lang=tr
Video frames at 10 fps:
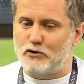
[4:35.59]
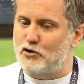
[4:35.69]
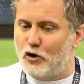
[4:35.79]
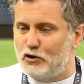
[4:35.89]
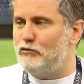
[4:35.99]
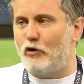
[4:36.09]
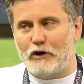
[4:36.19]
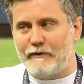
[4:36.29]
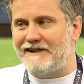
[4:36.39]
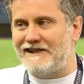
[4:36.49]
çözüm
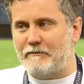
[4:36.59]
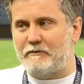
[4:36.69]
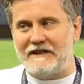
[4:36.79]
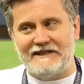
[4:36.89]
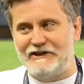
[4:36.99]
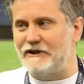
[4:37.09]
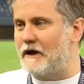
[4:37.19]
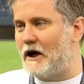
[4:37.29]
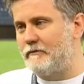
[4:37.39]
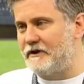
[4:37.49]
olabilecek bir ışık
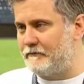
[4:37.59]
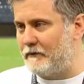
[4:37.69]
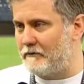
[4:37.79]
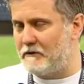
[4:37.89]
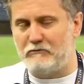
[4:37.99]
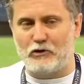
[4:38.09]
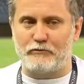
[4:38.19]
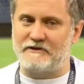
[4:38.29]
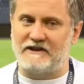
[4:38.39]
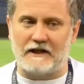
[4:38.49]
almadım ben.
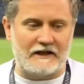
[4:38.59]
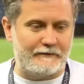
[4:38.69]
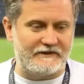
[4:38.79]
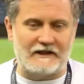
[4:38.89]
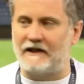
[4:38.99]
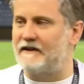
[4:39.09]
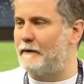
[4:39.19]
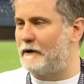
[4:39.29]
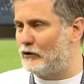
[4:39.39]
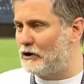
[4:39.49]
Bilmiyorum izleyenlerimiz neler.
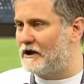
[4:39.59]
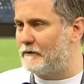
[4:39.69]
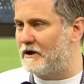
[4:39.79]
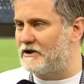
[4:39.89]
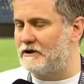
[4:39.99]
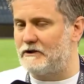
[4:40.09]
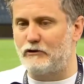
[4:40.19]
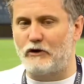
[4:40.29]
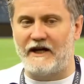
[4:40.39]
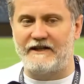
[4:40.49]
Tabii ki onlar da maçları
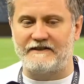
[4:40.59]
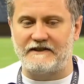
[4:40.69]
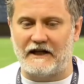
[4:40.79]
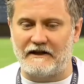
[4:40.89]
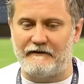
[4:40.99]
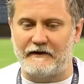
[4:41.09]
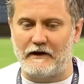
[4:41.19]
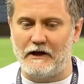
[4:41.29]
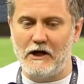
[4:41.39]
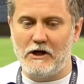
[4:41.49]
izliyor. Herkesin kendi fikri.